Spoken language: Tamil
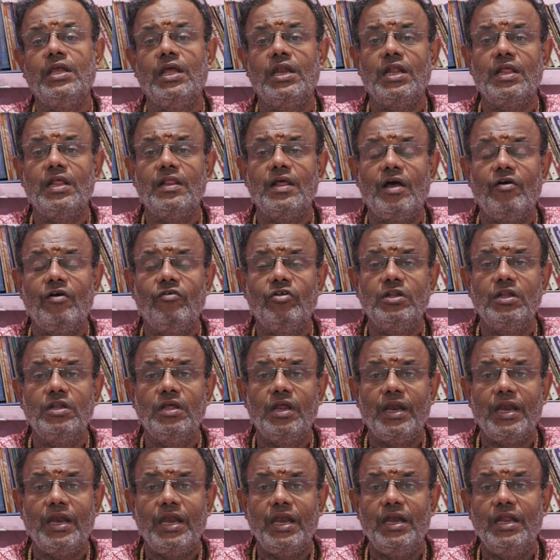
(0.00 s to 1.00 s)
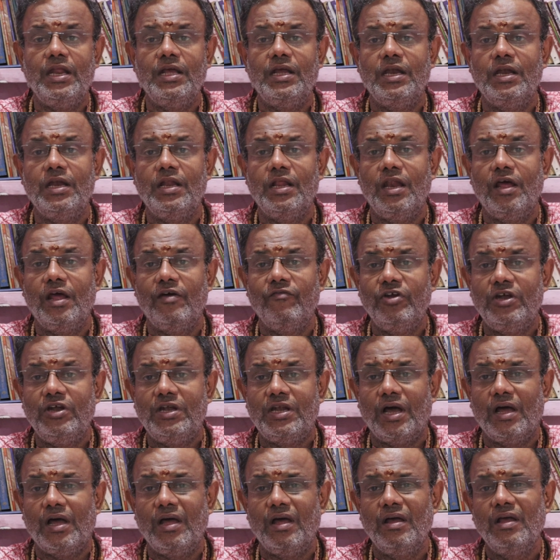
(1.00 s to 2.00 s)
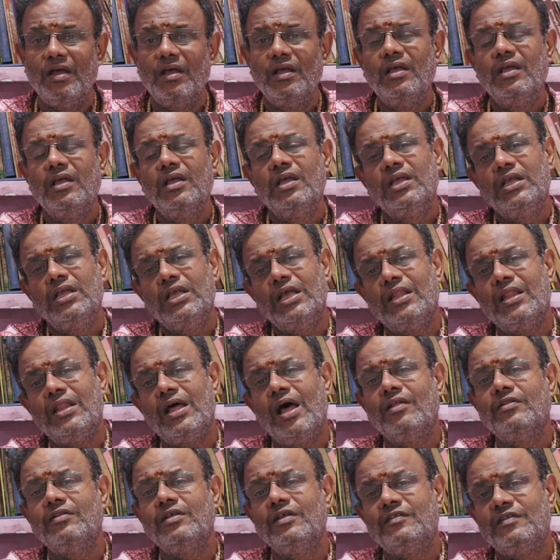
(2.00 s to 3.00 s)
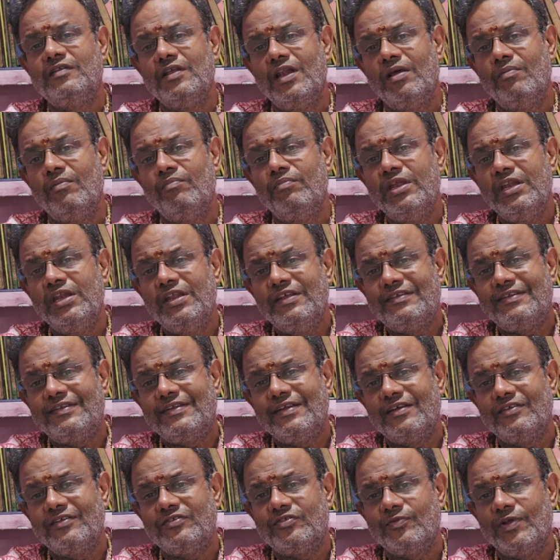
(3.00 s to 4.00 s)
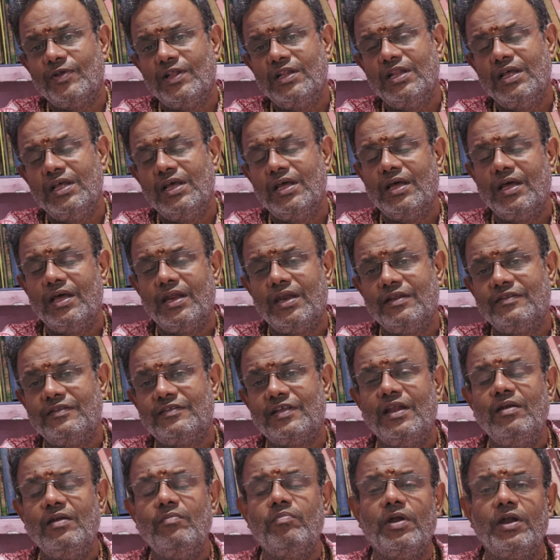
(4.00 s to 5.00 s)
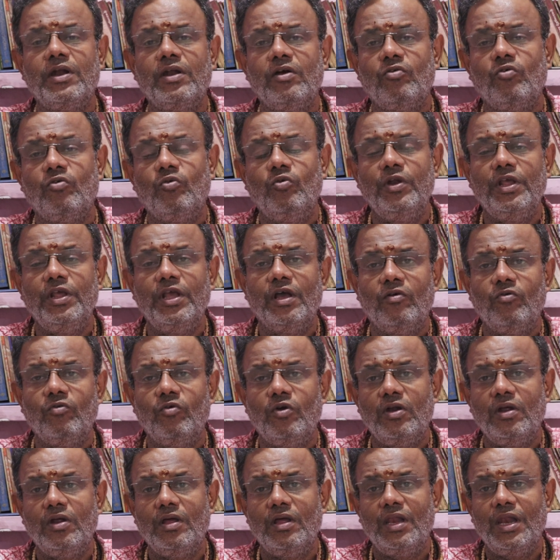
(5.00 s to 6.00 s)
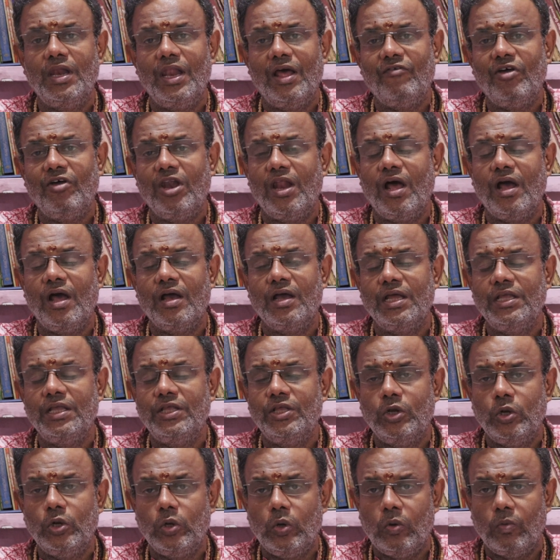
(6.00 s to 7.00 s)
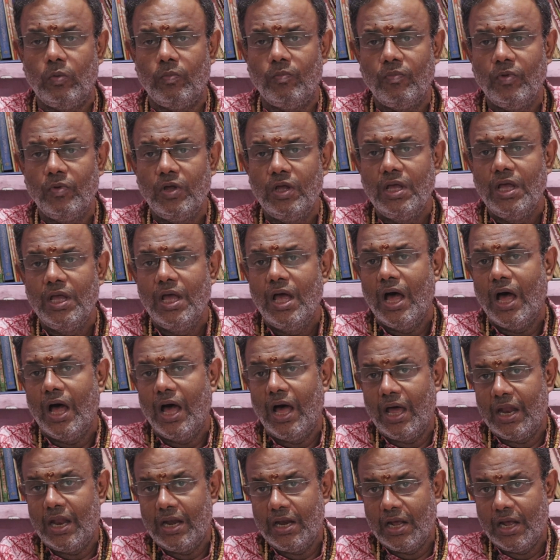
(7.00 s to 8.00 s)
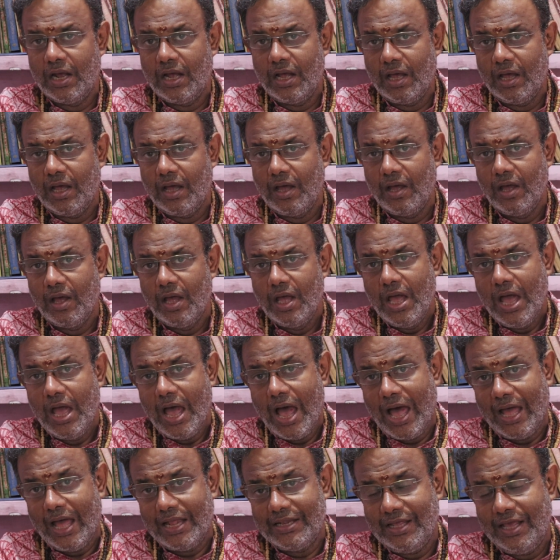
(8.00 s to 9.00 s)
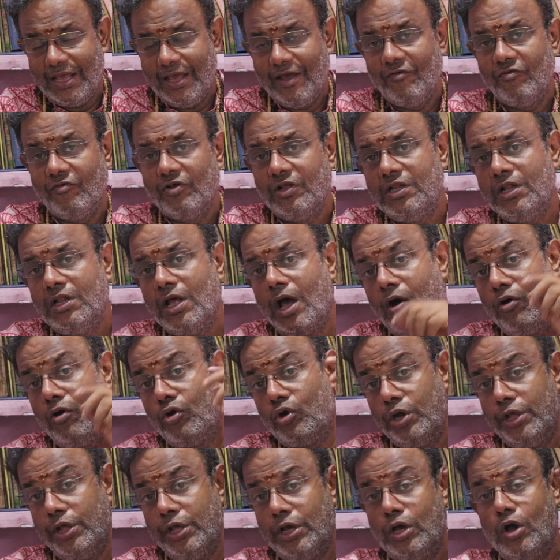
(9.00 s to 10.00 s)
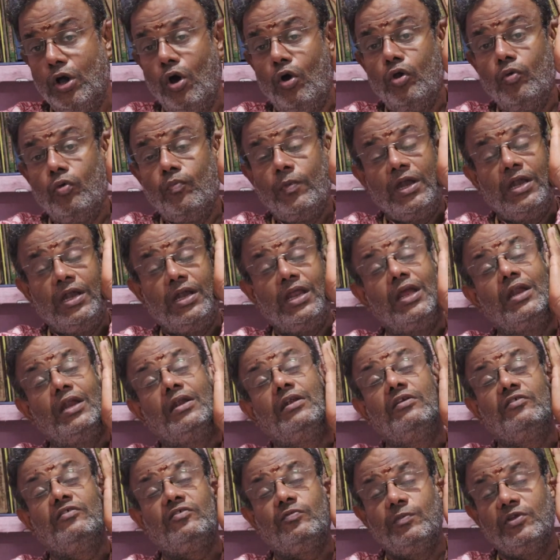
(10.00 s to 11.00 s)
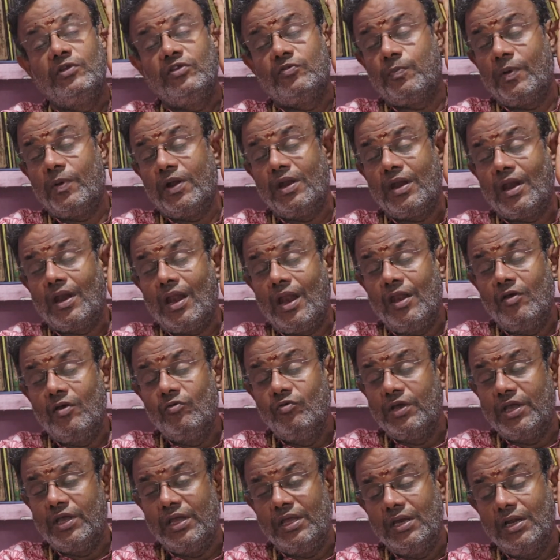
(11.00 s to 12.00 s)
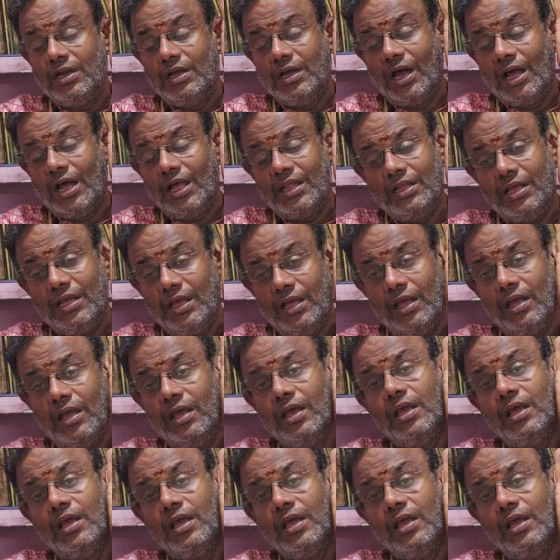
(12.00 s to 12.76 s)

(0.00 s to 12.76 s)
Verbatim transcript: என்ன தான் வந்து ரெய்டு கீடுலாம் விட்டான் ஏதாவது சில மினிஸ்டர்ஸ் வந்து ரிசைன் பண்ணக்கூடிய ஒரு லெவலாக இருக்கும் ஆனால் அதே வந்து அவருடைய கவர்மெண்ட்டே டிஸ்மிஸ் பண்ணுற அளவுக்கு இருக்காது